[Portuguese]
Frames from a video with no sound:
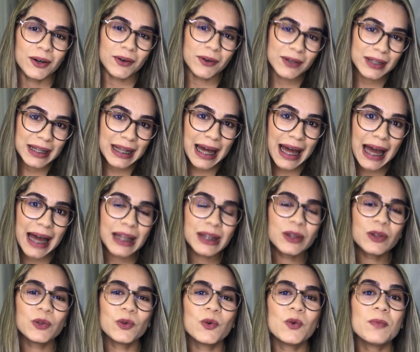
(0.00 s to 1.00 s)
Olá,
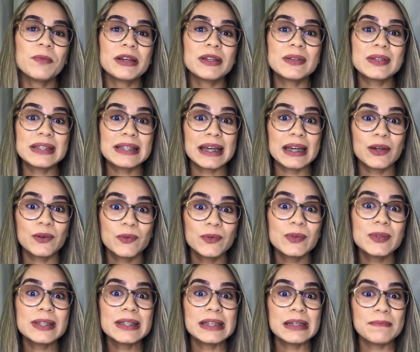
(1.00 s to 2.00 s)
turma do
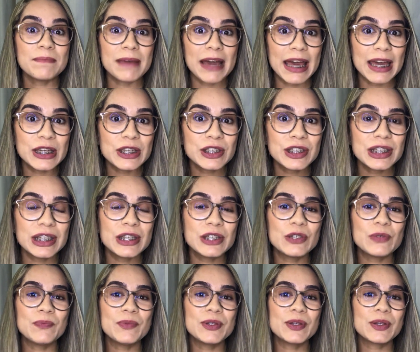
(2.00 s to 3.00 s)
segundo semestre
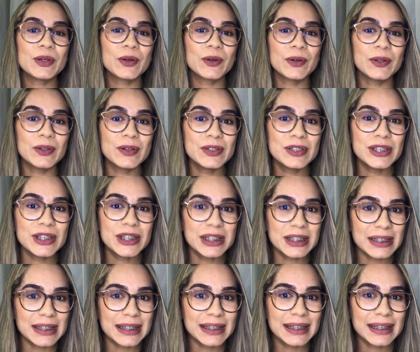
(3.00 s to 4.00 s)
de
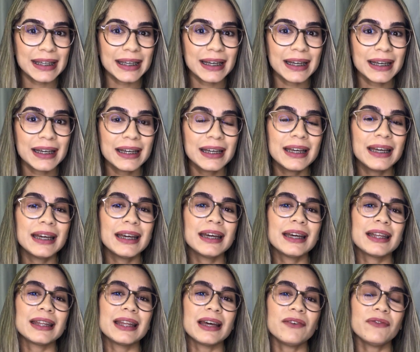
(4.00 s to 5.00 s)
Psicologia
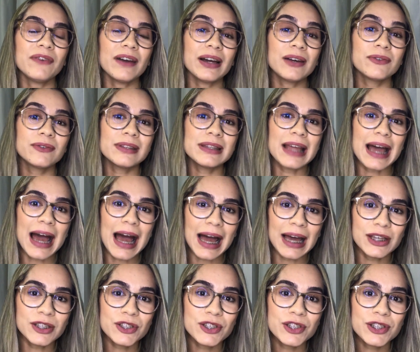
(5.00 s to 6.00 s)
da
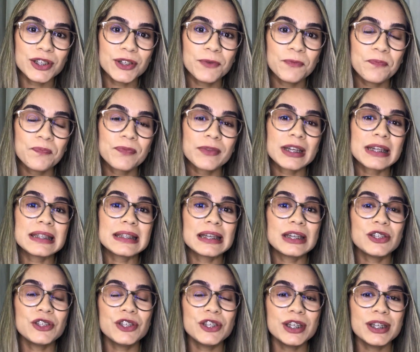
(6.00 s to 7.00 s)
Faculdade
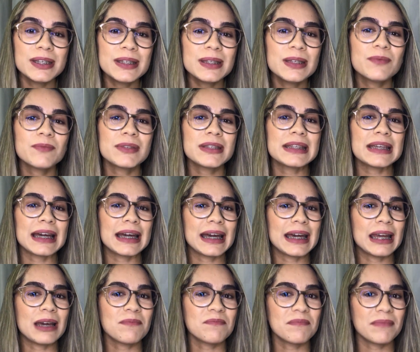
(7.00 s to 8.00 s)
Santíssimo
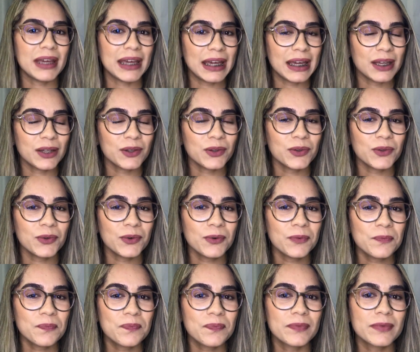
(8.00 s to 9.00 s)
Sacramento